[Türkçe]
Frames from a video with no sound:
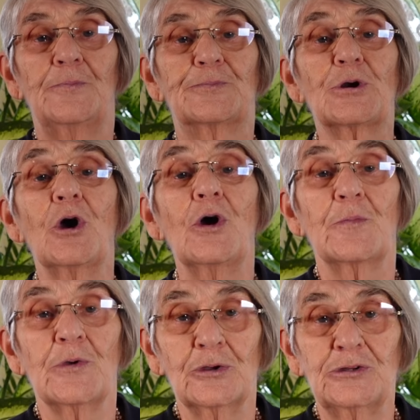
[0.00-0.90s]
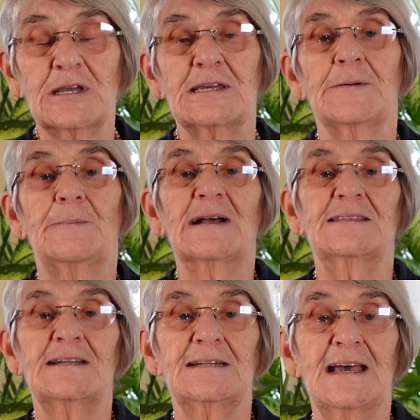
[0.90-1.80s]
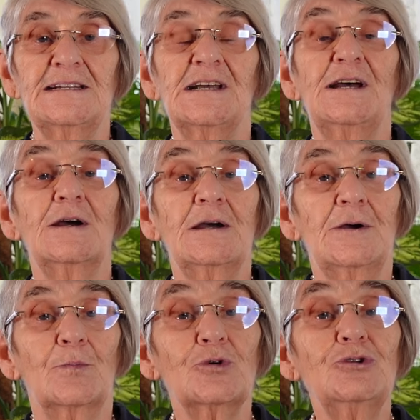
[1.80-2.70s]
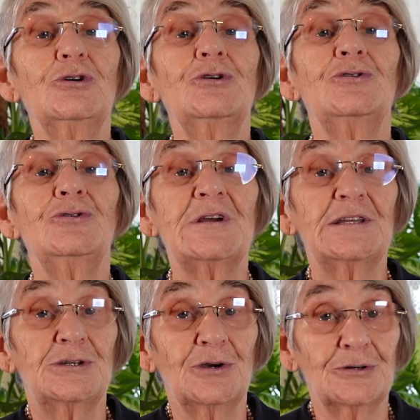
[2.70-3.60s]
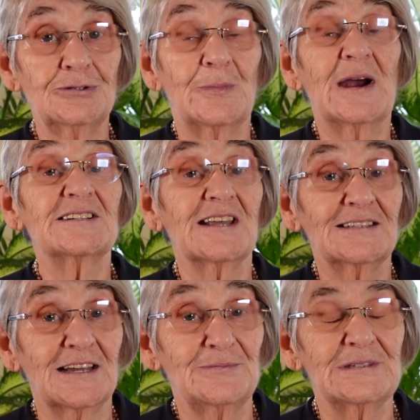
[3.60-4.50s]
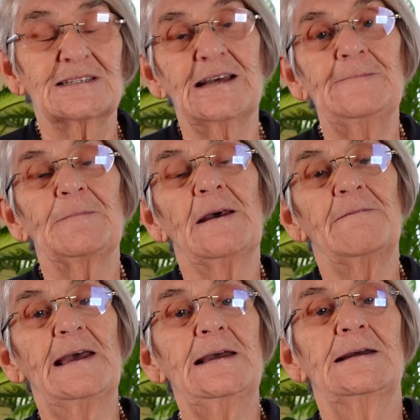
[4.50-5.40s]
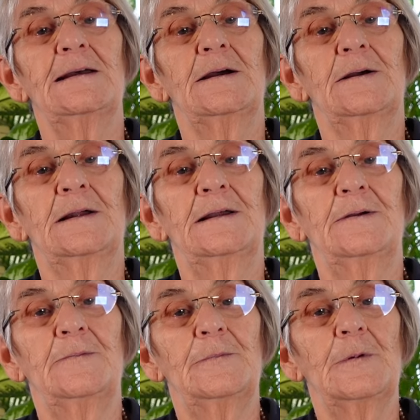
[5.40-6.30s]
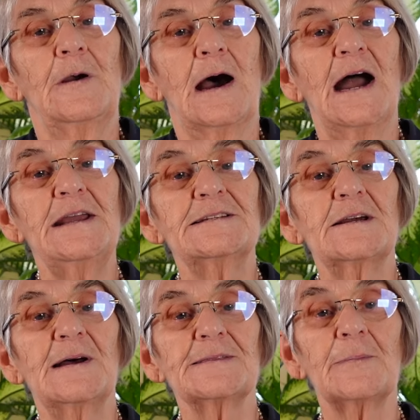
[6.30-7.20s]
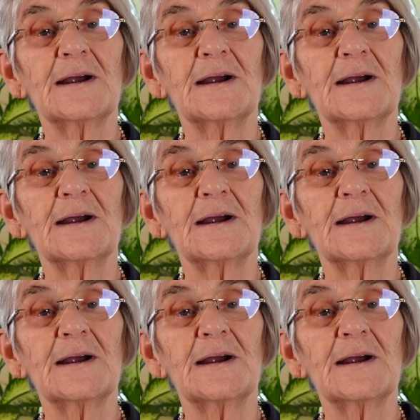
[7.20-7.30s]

probiyotik bakteriler bunu üretiyor bağırsaklarımızda ve e, aynı zamanda